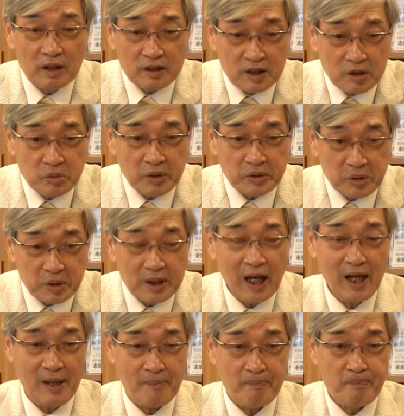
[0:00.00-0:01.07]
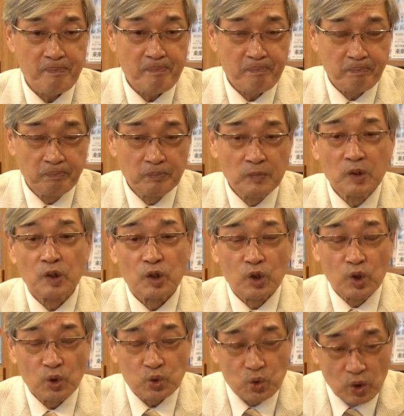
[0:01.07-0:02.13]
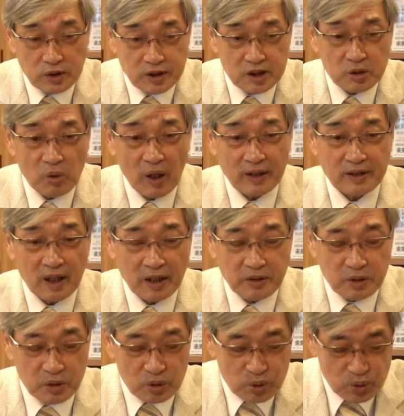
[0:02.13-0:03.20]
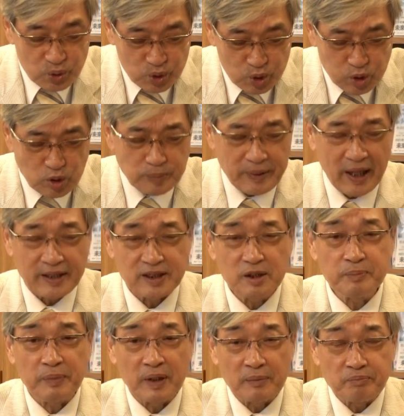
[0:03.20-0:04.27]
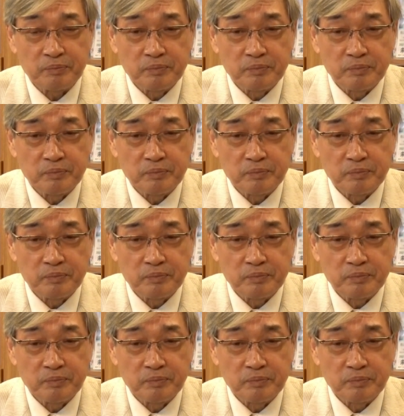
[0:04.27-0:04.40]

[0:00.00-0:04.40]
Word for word: 各位去看，国史馆它有出版一本，